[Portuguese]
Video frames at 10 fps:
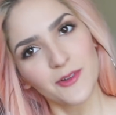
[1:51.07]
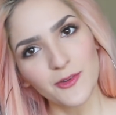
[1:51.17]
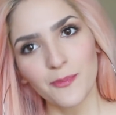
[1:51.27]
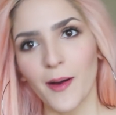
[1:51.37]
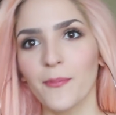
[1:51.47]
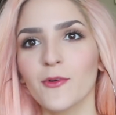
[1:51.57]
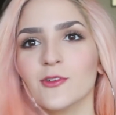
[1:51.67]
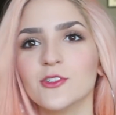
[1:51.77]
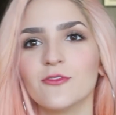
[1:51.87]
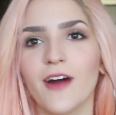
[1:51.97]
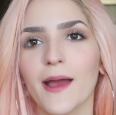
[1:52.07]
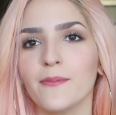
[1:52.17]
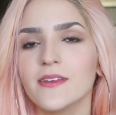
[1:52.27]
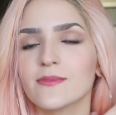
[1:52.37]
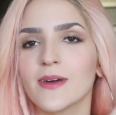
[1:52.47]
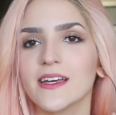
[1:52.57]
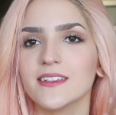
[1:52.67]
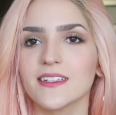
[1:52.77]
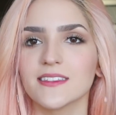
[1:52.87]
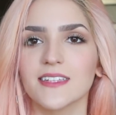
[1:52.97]
muito papo good vibes,
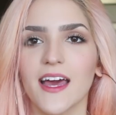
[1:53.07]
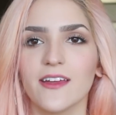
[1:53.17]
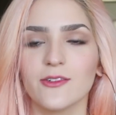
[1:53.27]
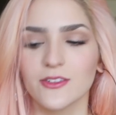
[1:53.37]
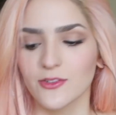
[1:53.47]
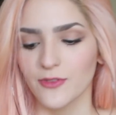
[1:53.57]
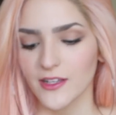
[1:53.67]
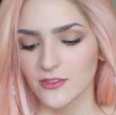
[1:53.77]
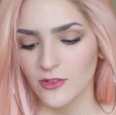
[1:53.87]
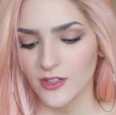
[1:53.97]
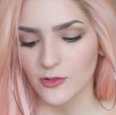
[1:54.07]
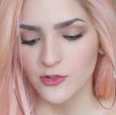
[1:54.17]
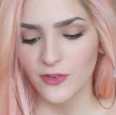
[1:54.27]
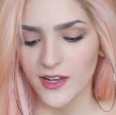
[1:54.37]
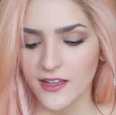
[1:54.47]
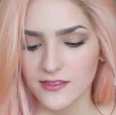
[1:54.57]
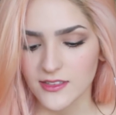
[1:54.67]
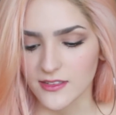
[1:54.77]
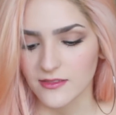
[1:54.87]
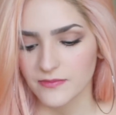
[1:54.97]
mas é sério, isso faz total
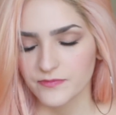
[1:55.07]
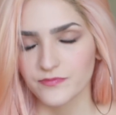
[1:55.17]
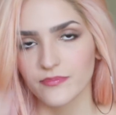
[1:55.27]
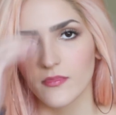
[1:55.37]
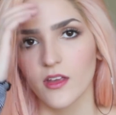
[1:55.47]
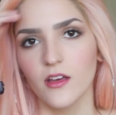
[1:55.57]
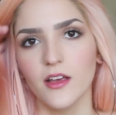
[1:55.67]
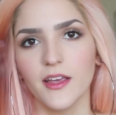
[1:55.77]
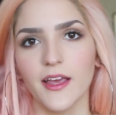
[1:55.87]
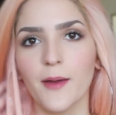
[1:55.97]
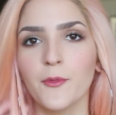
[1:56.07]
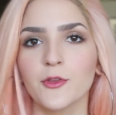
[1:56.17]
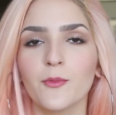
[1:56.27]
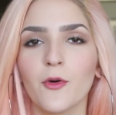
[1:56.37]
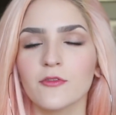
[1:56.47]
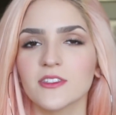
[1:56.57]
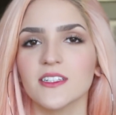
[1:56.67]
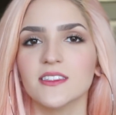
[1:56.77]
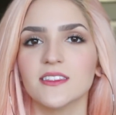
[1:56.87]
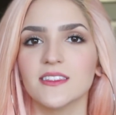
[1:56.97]
diferença. E é muito bom
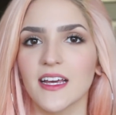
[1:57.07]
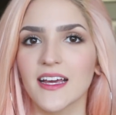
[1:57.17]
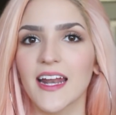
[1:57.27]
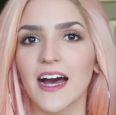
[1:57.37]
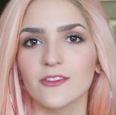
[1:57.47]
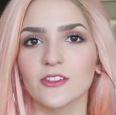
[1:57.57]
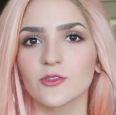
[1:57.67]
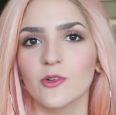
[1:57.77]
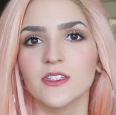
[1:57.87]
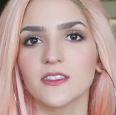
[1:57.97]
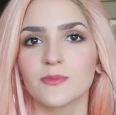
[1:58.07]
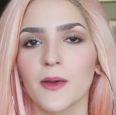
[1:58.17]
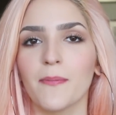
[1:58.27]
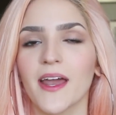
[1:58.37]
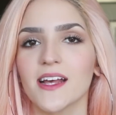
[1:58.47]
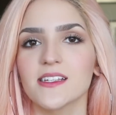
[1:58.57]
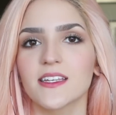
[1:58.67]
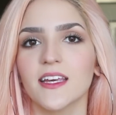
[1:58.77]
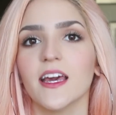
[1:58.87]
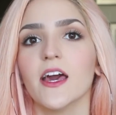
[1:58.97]
você ser grato às coisas, porque
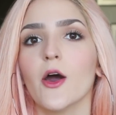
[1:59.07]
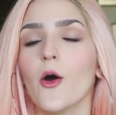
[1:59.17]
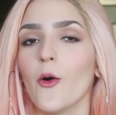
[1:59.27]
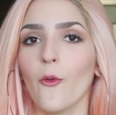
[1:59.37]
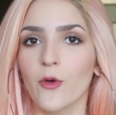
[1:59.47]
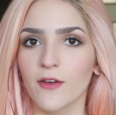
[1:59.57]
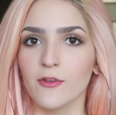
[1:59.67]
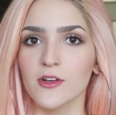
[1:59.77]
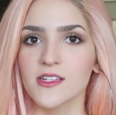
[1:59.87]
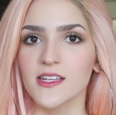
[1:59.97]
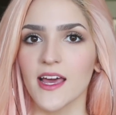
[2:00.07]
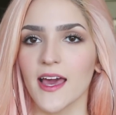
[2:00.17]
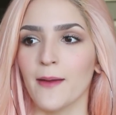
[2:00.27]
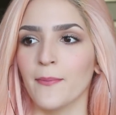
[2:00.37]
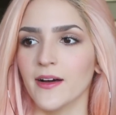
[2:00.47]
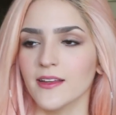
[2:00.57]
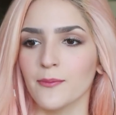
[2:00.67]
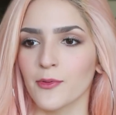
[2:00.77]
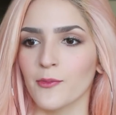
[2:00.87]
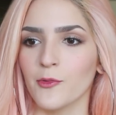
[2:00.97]
parece que o que você
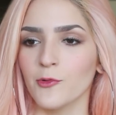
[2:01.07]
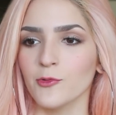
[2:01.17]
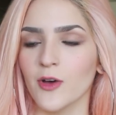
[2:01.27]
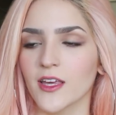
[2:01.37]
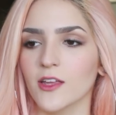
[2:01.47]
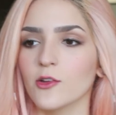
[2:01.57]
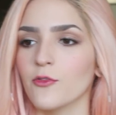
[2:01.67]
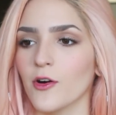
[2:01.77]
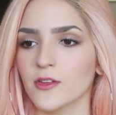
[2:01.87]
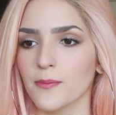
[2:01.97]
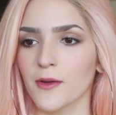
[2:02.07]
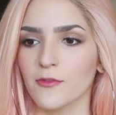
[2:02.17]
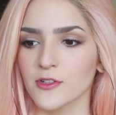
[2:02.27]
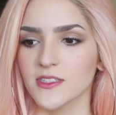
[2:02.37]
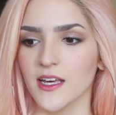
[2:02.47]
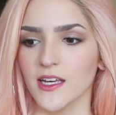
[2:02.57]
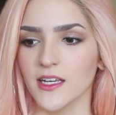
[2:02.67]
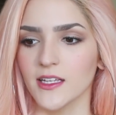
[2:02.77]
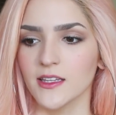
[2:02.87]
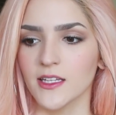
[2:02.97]
emana para o mundo, aquilo volta para
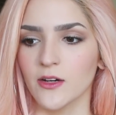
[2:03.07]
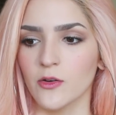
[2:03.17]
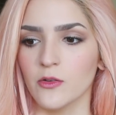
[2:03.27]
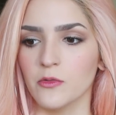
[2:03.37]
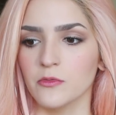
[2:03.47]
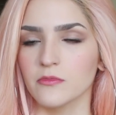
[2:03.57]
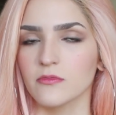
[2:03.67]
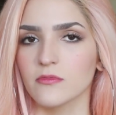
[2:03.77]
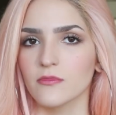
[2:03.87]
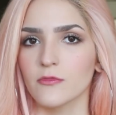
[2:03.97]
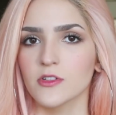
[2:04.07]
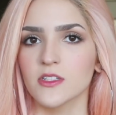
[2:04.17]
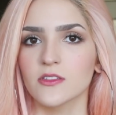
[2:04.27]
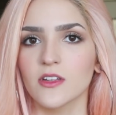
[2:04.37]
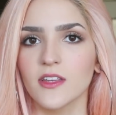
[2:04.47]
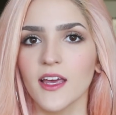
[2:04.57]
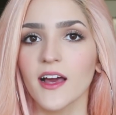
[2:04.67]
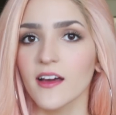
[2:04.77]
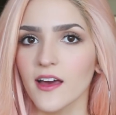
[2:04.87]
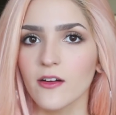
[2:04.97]
você. Então, você só tem
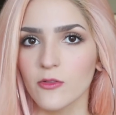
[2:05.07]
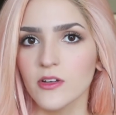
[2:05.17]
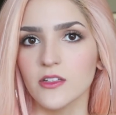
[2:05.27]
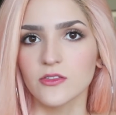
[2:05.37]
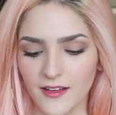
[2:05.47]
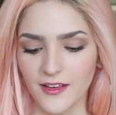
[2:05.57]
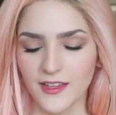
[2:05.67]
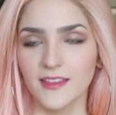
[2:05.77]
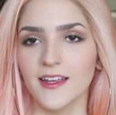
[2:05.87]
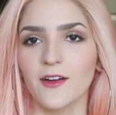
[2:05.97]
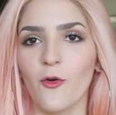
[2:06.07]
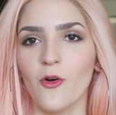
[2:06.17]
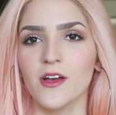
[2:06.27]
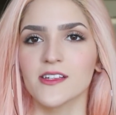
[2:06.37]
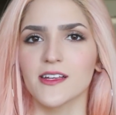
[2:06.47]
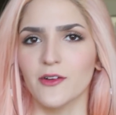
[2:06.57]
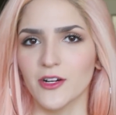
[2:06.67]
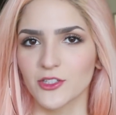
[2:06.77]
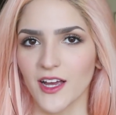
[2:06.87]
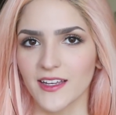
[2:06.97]
a ganhar com isso. Quinta coisa, eu
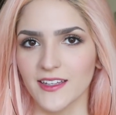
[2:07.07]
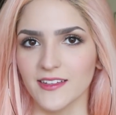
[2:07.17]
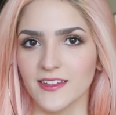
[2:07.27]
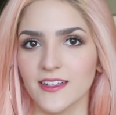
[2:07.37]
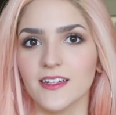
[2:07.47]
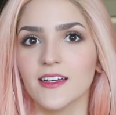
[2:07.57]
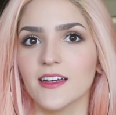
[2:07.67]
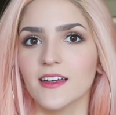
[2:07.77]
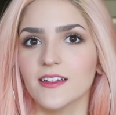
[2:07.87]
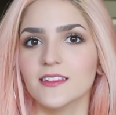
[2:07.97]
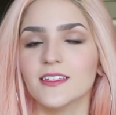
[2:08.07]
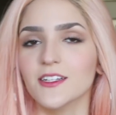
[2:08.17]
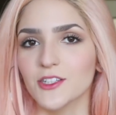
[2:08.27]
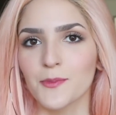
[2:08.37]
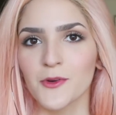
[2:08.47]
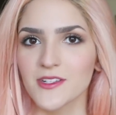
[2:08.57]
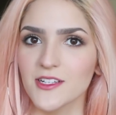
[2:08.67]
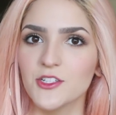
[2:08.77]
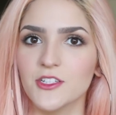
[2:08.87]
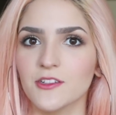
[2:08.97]
acho que é a quinta. Seja
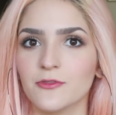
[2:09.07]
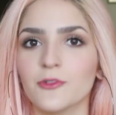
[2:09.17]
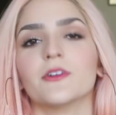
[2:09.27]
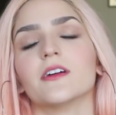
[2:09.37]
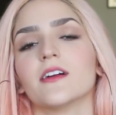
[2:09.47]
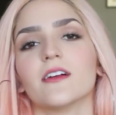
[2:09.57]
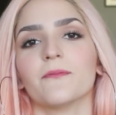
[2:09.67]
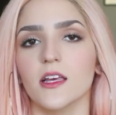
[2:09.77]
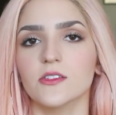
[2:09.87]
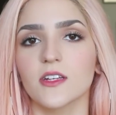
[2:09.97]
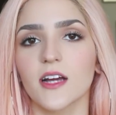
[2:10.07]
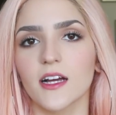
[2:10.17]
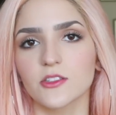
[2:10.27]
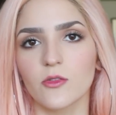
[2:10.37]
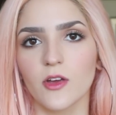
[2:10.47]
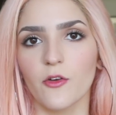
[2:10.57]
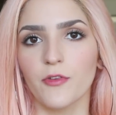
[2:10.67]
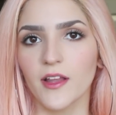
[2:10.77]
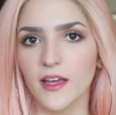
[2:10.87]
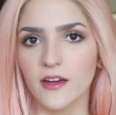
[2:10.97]
positivo. E isso encaixa com o que eu
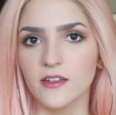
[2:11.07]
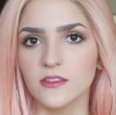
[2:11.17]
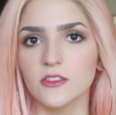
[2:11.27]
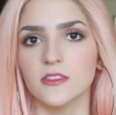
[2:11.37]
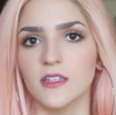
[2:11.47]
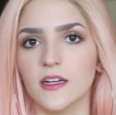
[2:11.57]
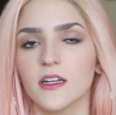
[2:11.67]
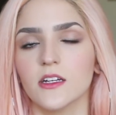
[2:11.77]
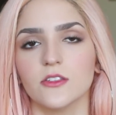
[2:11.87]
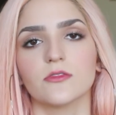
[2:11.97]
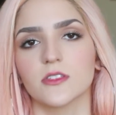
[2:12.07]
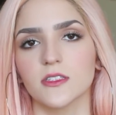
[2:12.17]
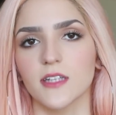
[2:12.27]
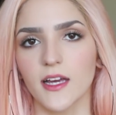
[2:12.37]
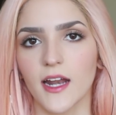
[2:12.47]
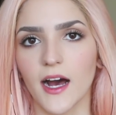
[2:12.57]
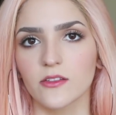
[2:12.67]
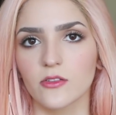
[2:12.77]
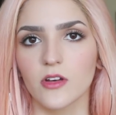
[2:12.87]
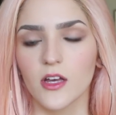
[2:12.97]
falei antes, né? De você ser
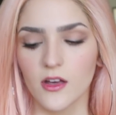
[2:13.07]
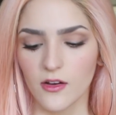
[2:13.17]
grato,